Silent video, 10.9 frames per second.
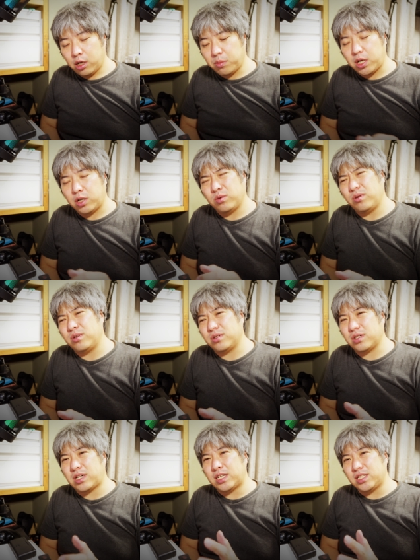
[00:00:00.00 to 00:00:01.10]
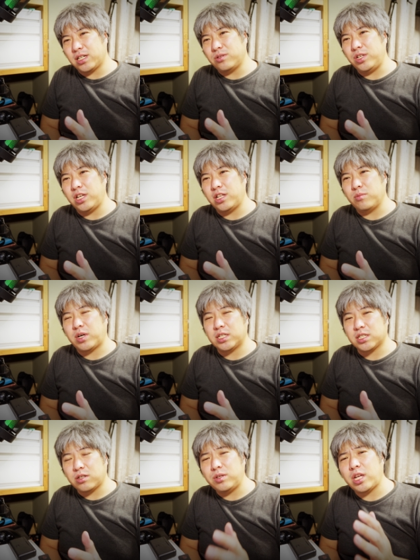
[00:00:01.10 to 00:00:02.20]
まあ、あの、風が吹いていても、
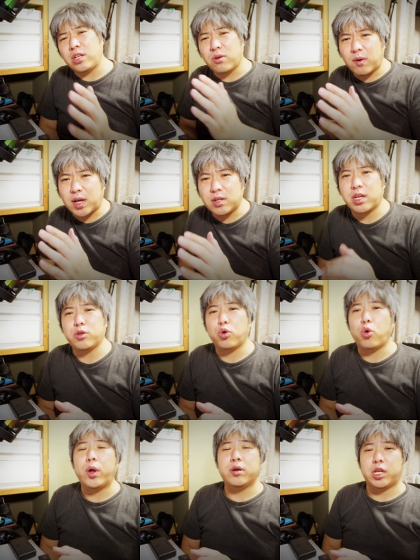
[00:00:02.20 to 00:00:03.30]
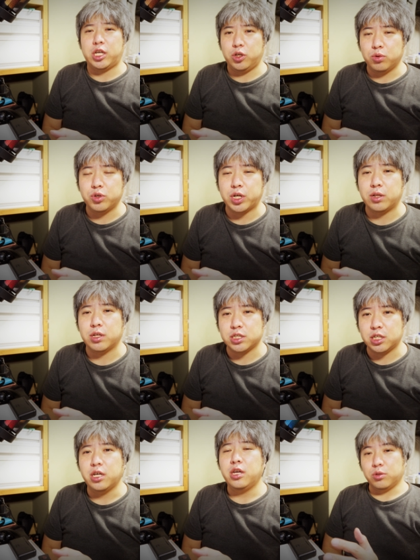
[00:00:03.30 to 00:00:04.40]
風が吹いているのはわかるけど、声ぐらい拾うぐらいので
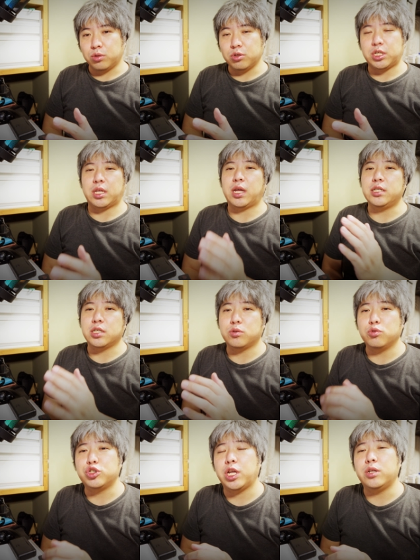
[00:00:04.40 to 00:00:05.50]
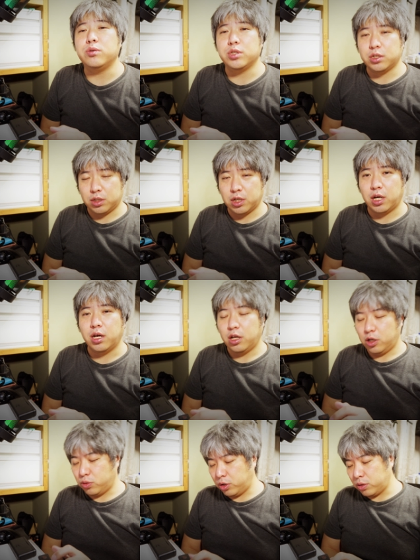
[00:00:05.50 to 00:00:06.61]
すね、ちょっとした対策をしているんですが、
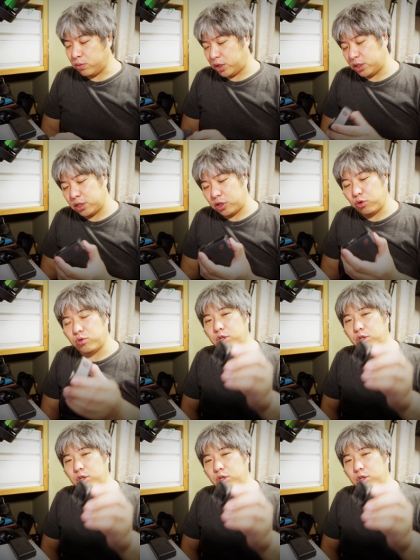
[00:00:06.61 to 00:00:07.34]
というのがですね、特